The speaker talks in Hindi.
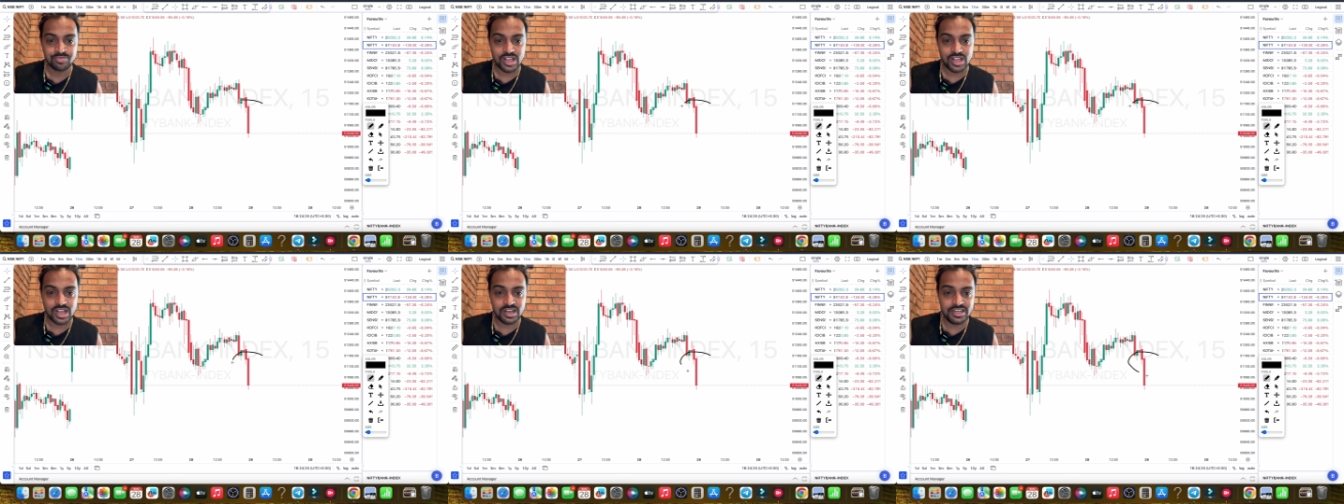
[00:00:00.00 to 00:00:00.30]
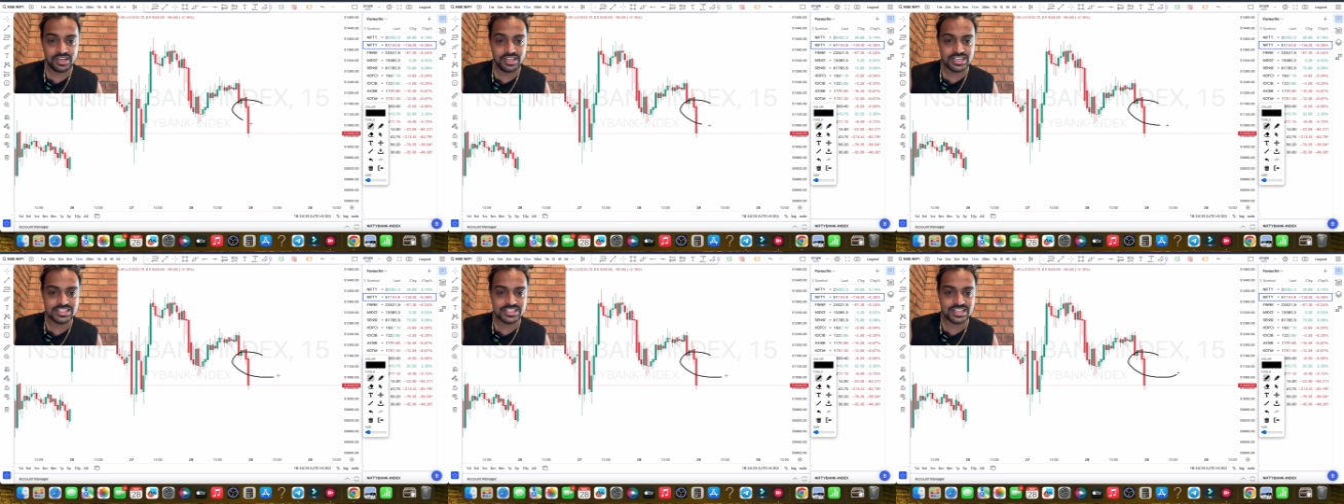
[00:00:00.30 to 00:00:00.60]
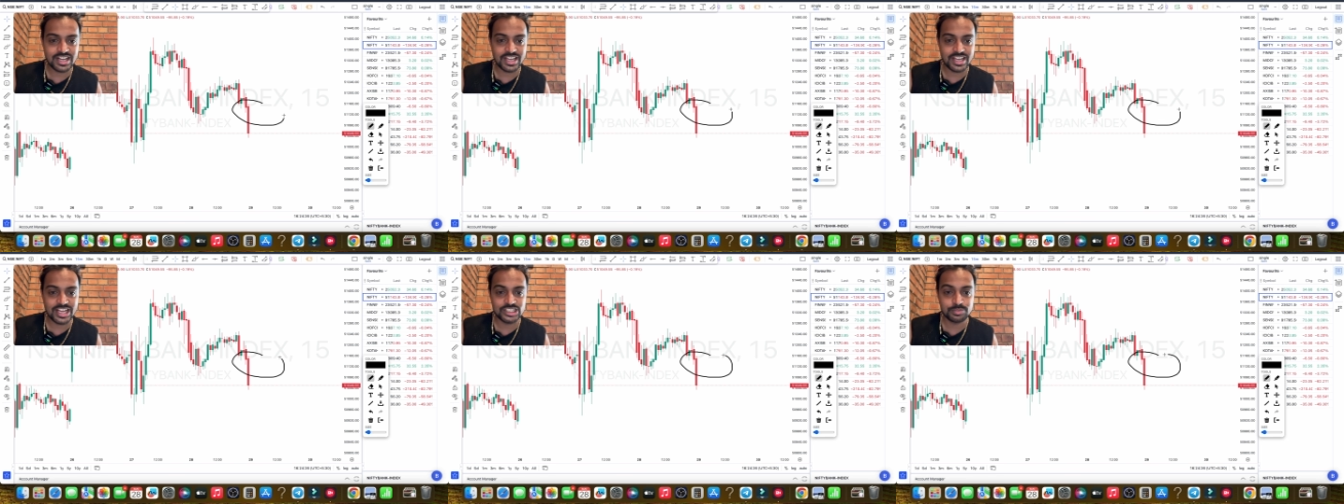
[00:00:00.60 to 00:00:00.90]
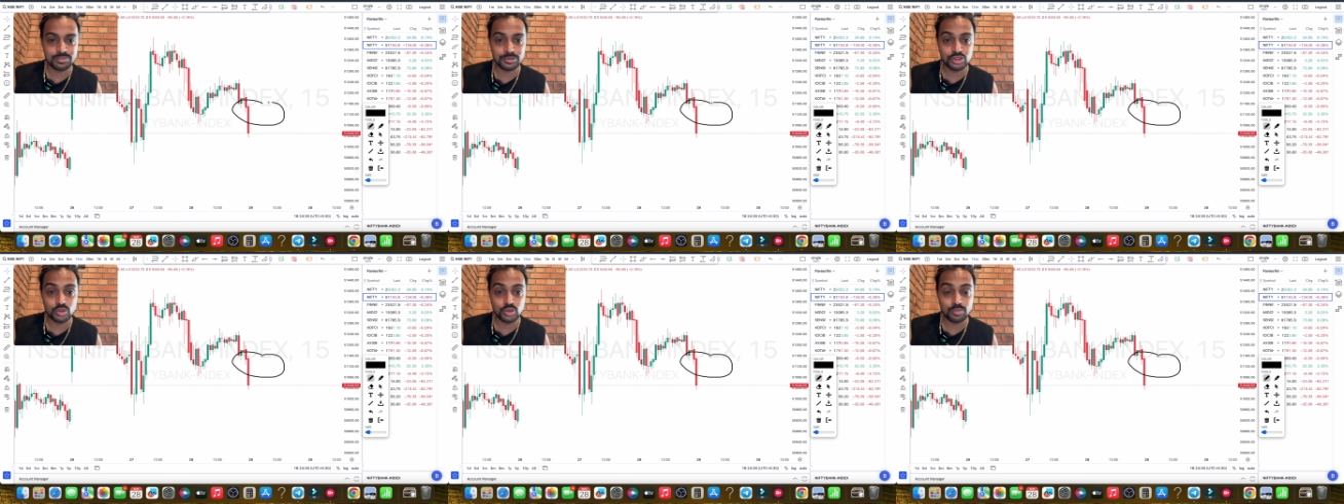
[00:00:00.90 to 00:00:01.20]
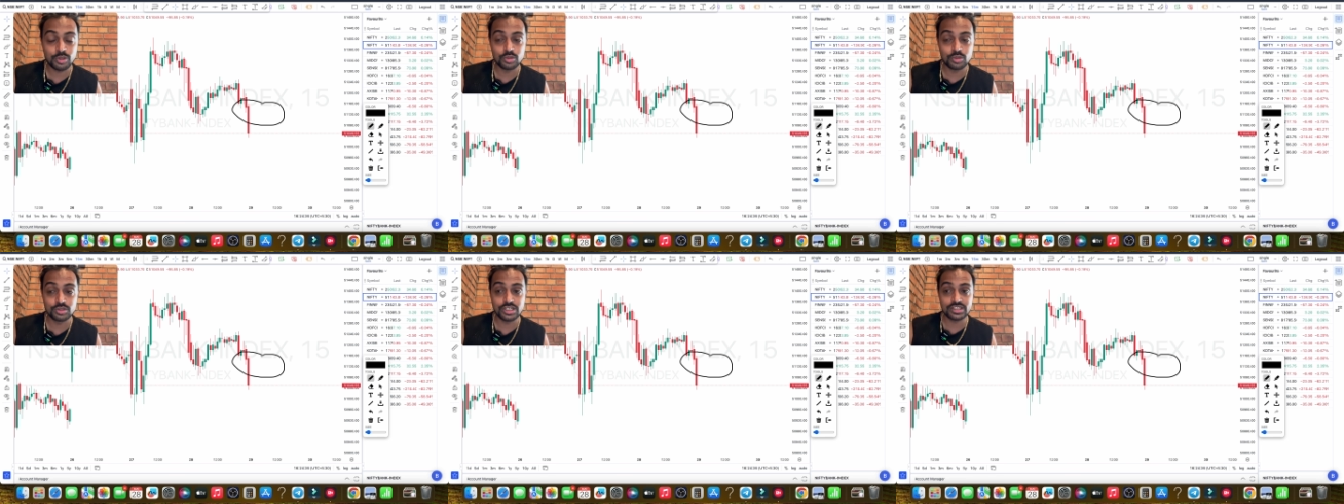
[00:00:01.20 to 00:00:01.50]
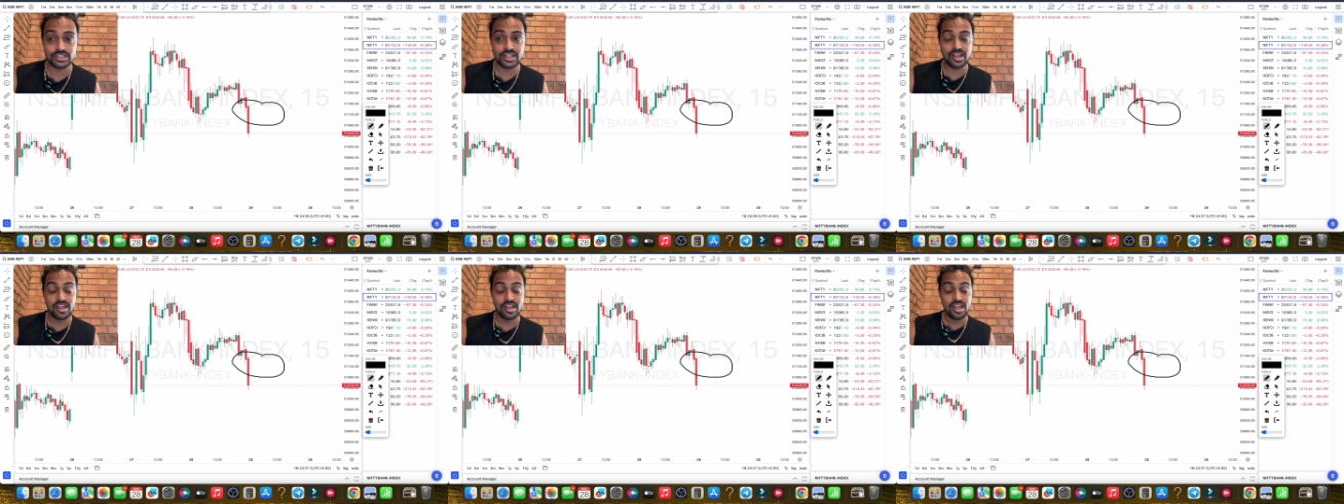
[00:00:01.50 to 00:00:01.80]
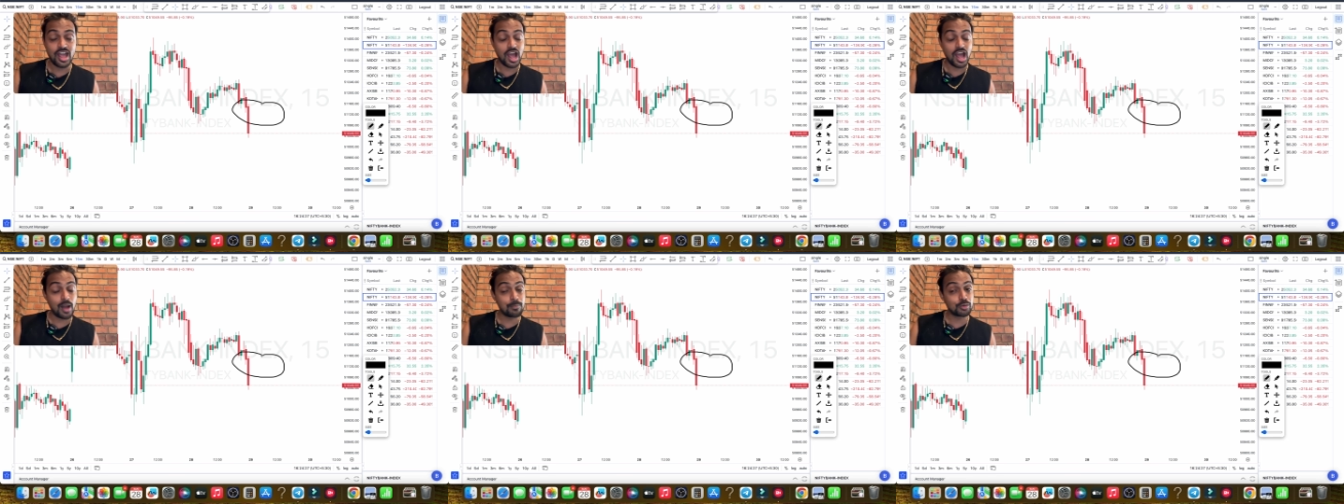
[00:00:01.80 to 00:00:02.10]
अगर ये जगह के आसपास ओपन हो जाता है
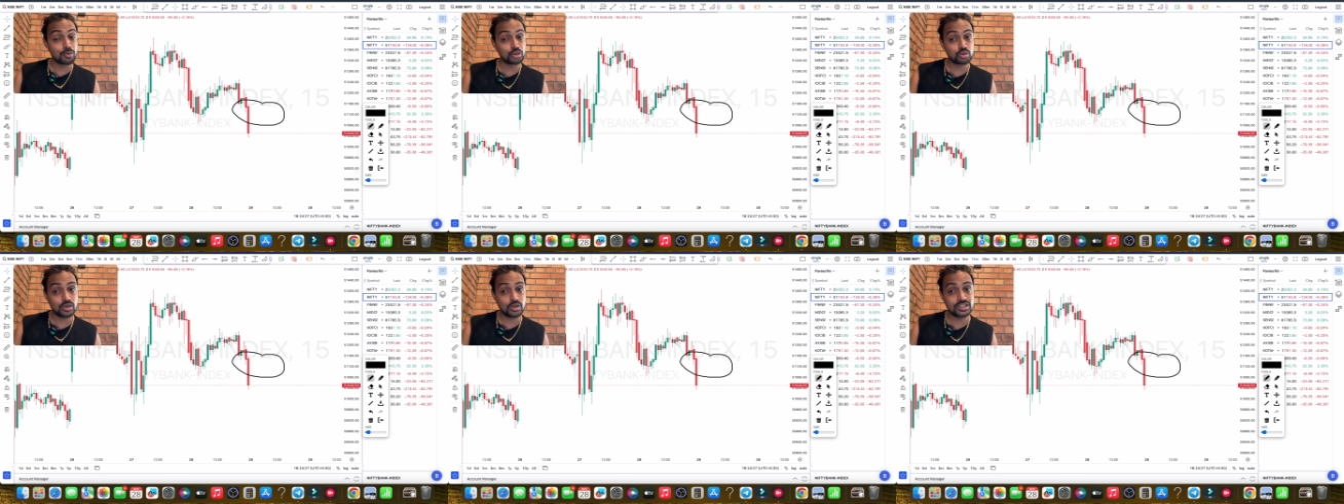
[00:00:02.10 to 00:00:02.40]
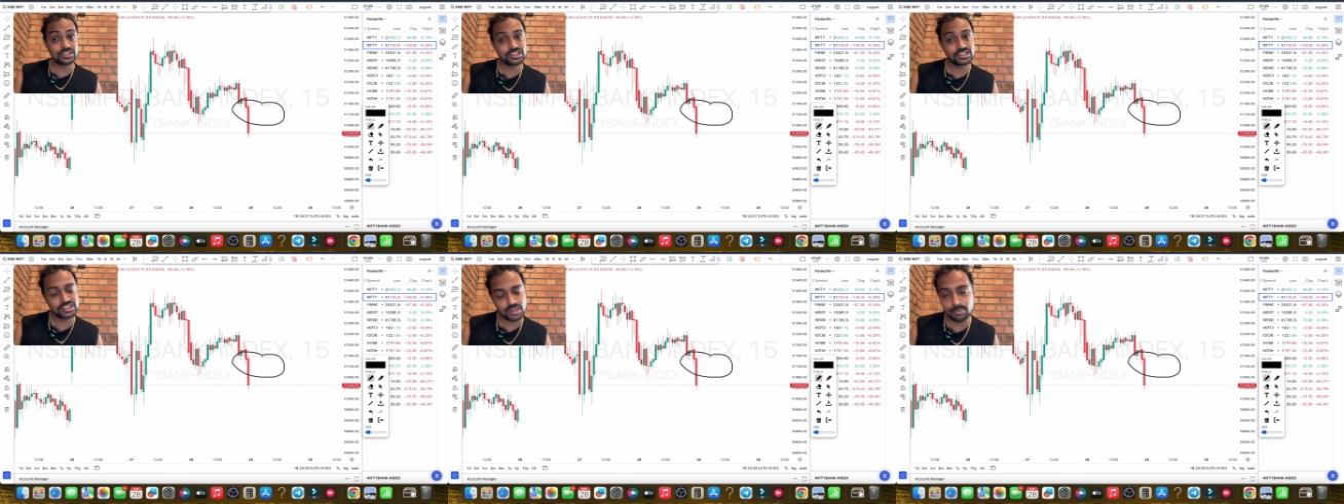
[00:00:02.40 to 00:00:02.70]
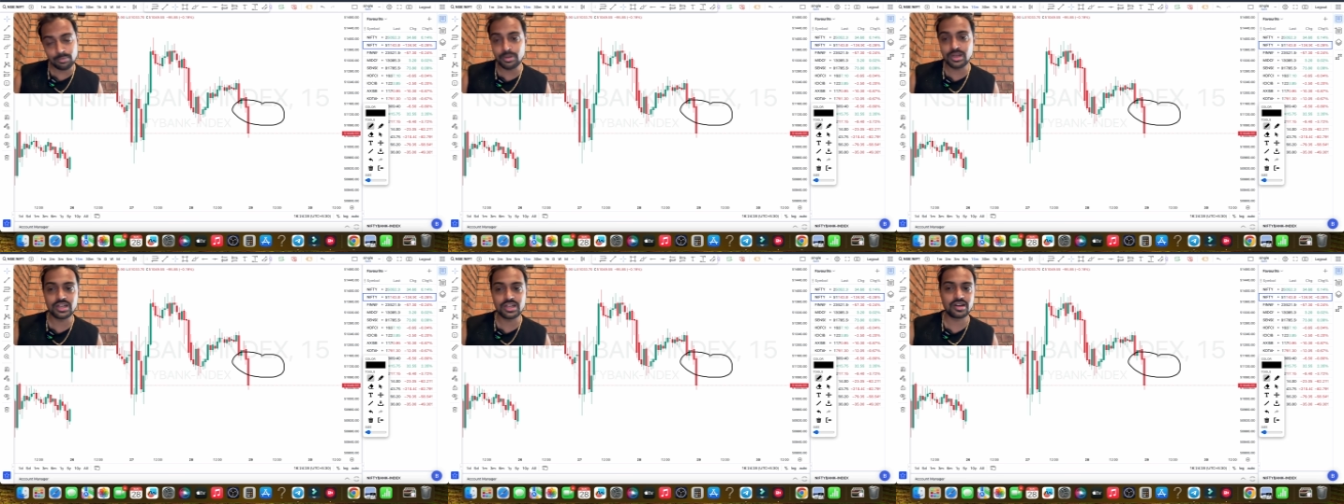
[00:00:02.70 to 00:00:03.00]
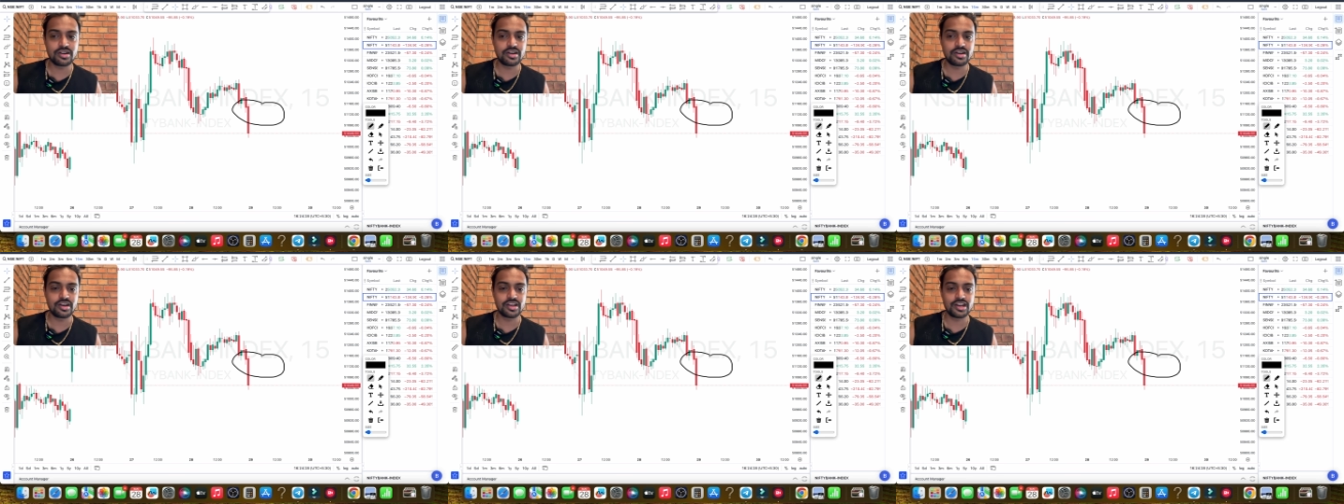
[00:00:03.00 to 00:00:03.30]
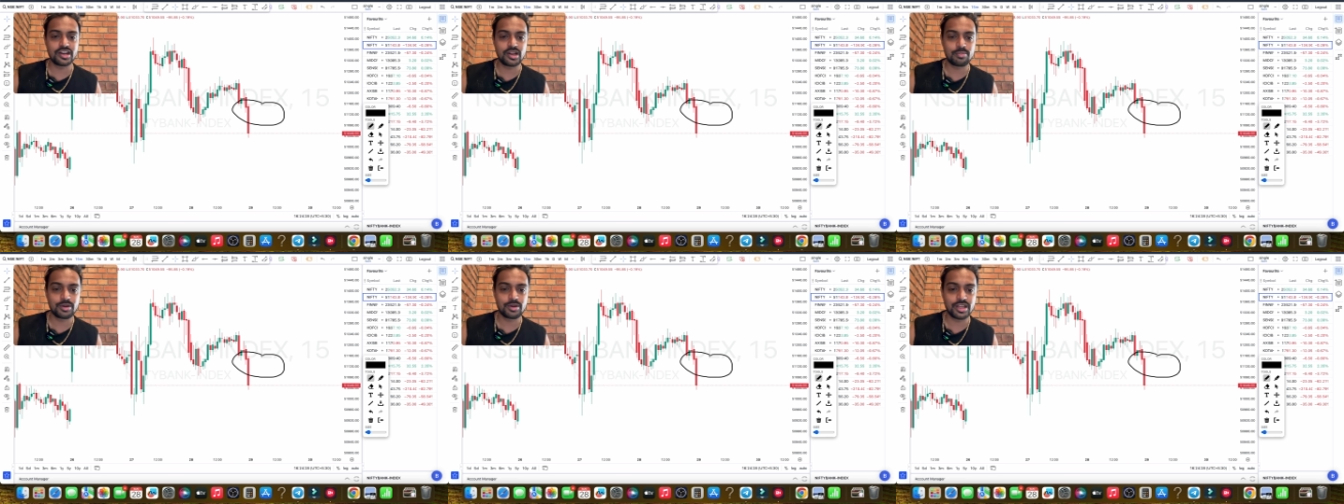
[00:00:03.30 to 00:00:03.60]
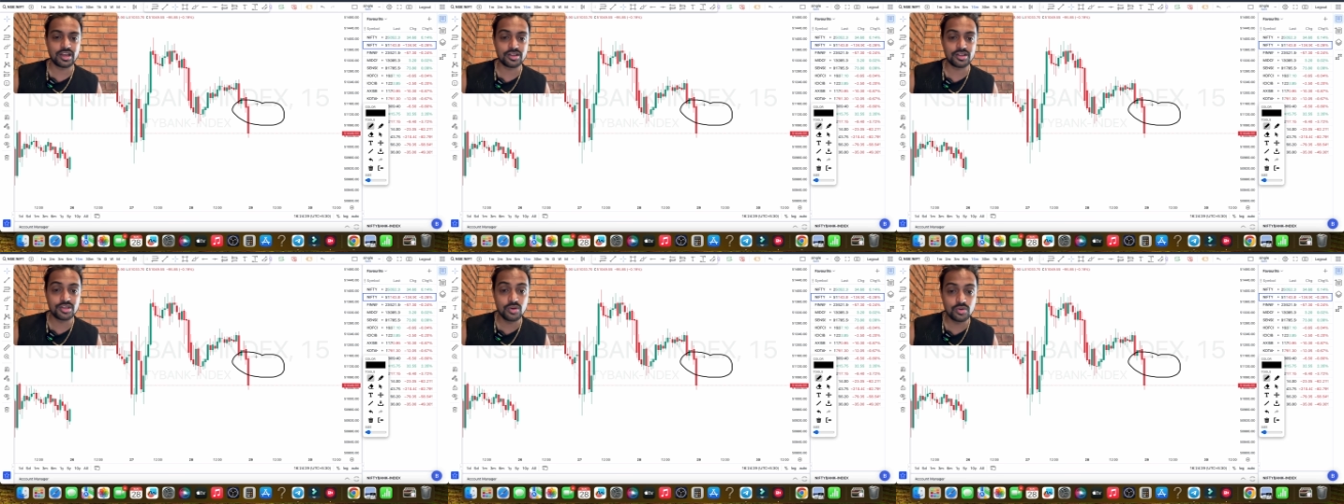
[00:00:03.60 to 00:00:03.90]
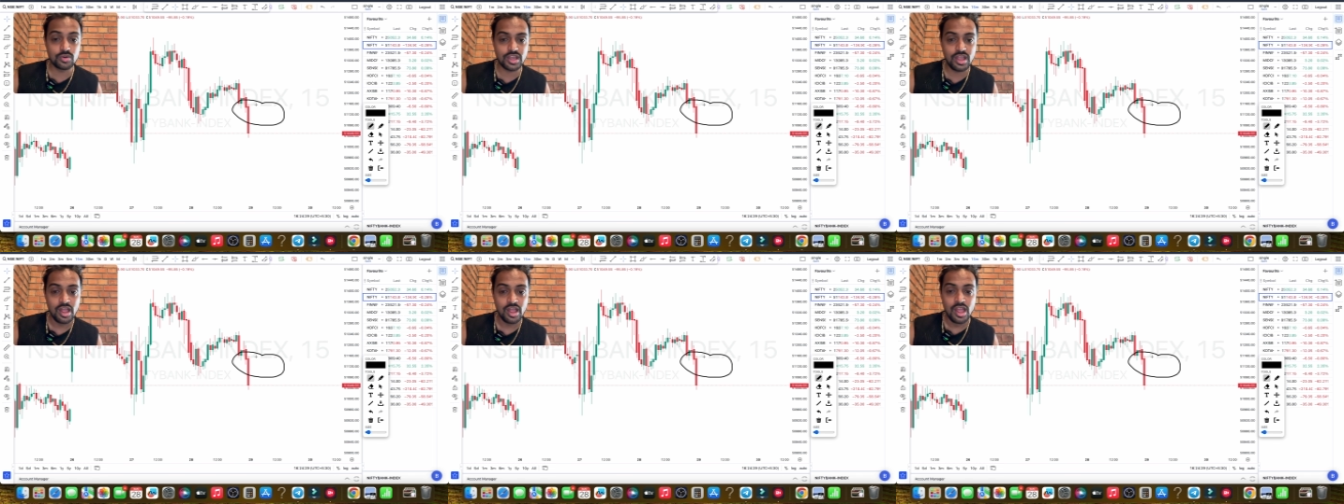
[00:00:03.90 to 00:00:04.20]
आपको थोड़ा सा संभल कर ट्रेड करना पड़ेगा
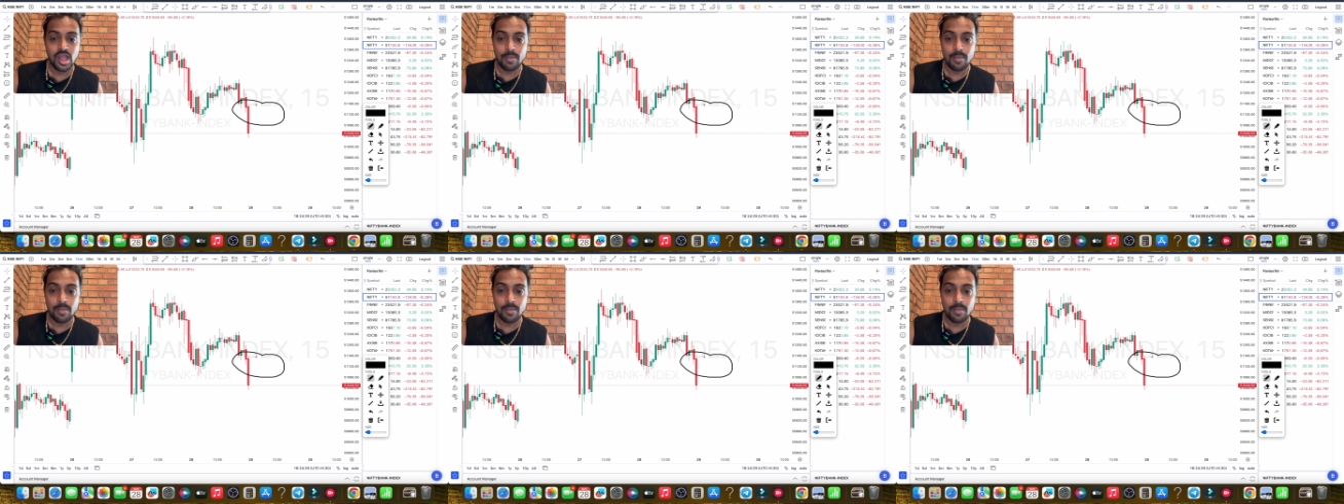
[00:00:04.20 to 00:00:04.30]
क्योंकि